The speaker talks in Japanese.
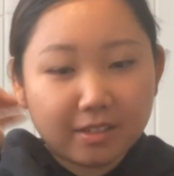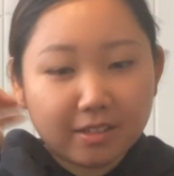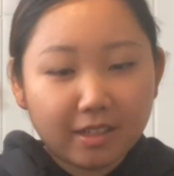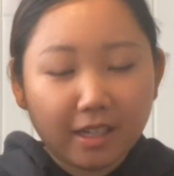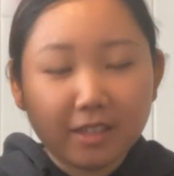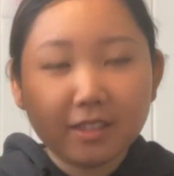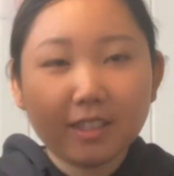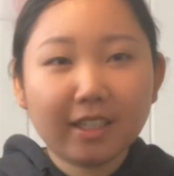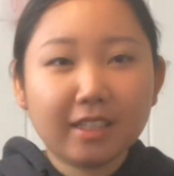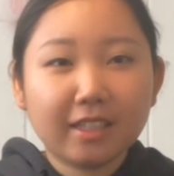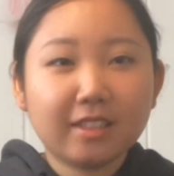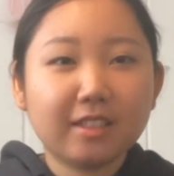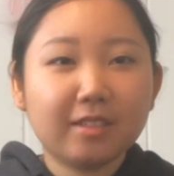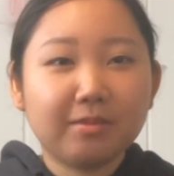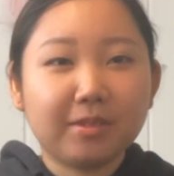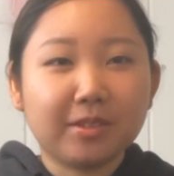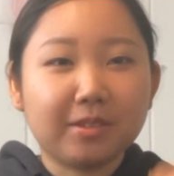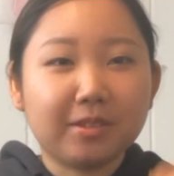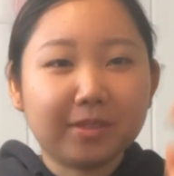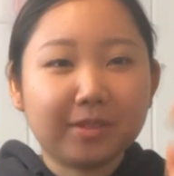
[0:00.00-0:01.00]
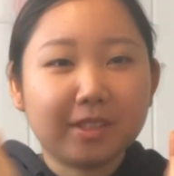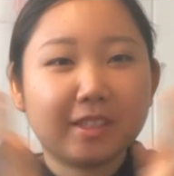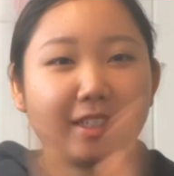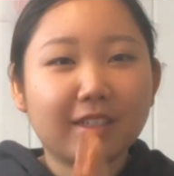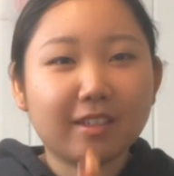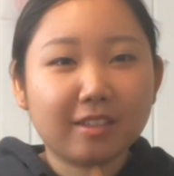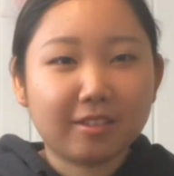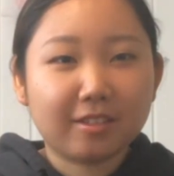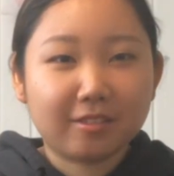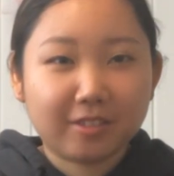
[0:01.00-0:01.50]
歩きやすいものを持って
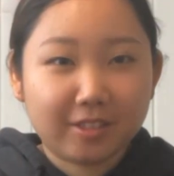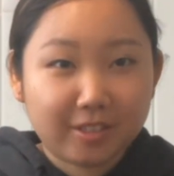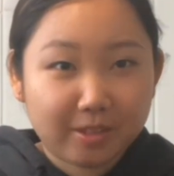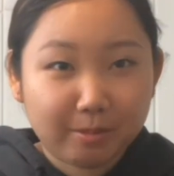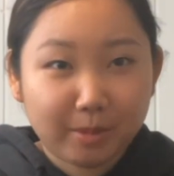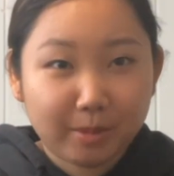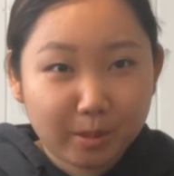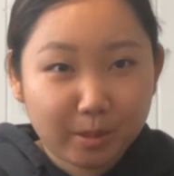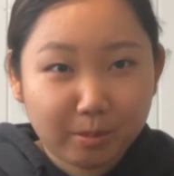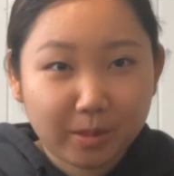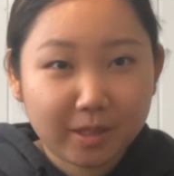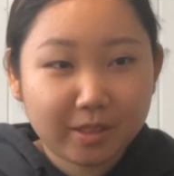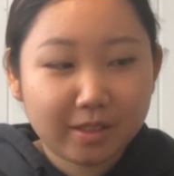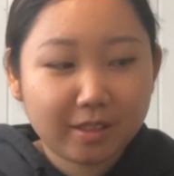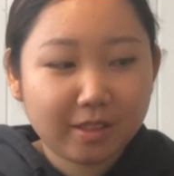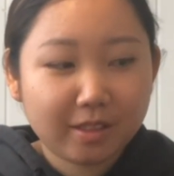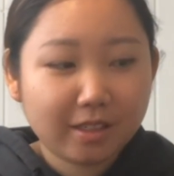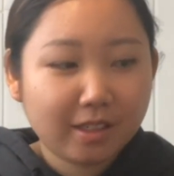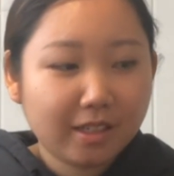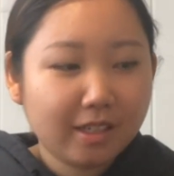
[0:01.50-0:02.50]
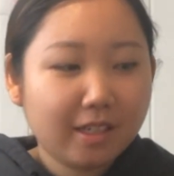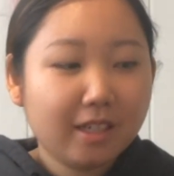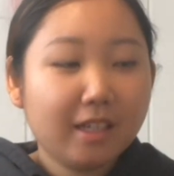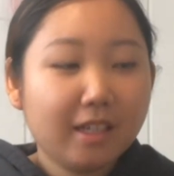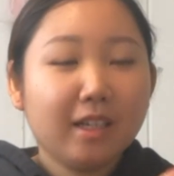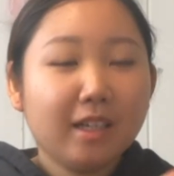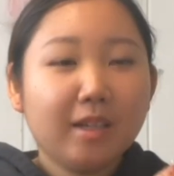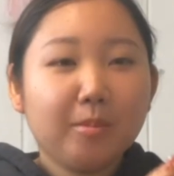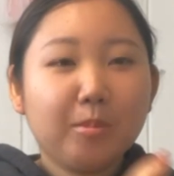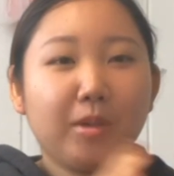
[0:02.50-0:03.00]
くるのをおすすめします
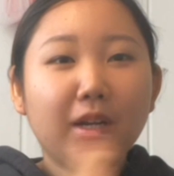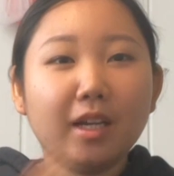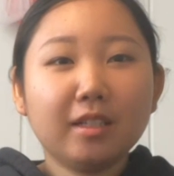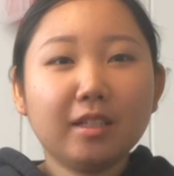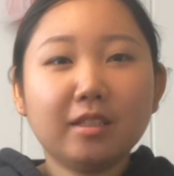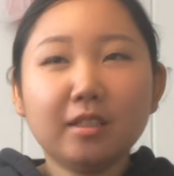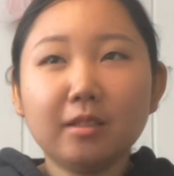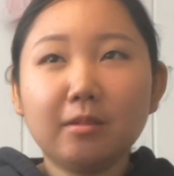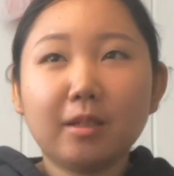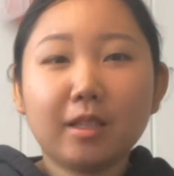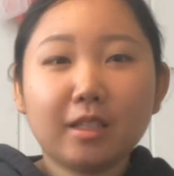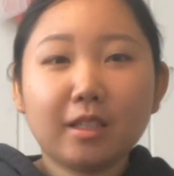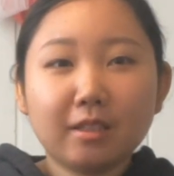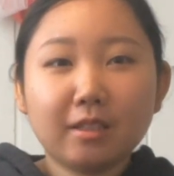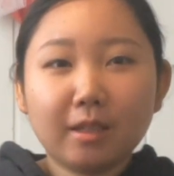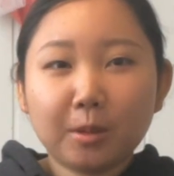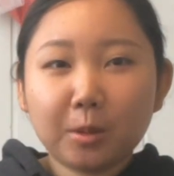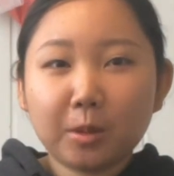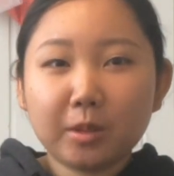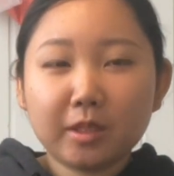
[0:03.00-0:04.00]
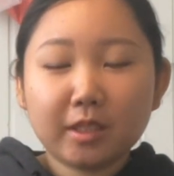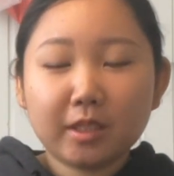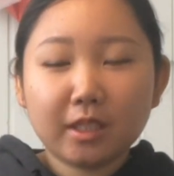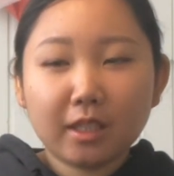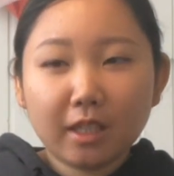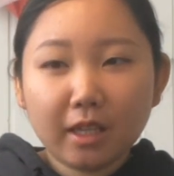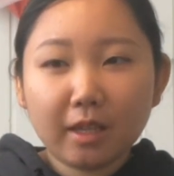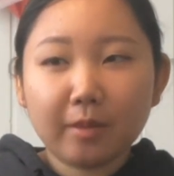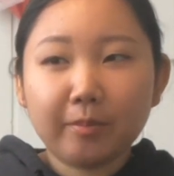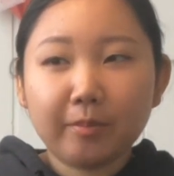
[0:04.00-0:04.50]
プラス私はこっち
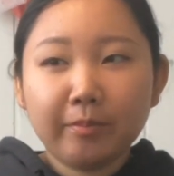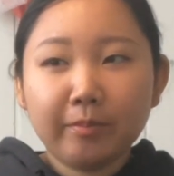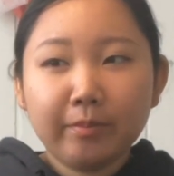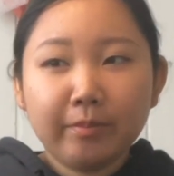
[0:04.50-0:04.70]
で